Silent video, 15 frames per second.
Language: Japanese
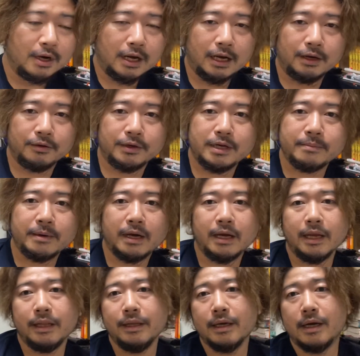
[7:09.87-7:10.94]
あの、2
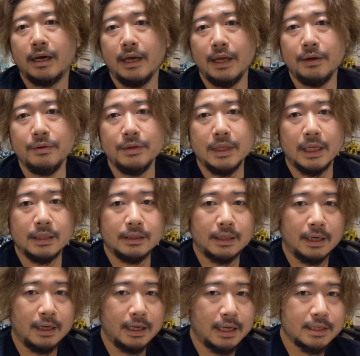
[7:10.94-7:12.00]
万円で買えるんだった
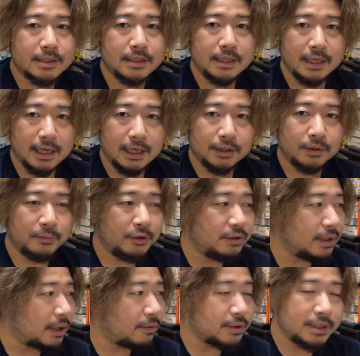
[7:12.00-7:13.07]
ら安いなと、僕
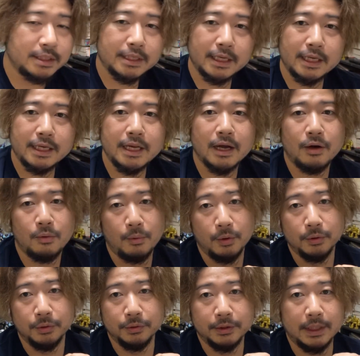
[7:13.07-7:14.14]
は個人的には
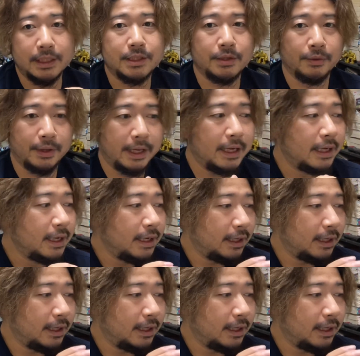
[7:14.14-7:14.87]
思うんですよね。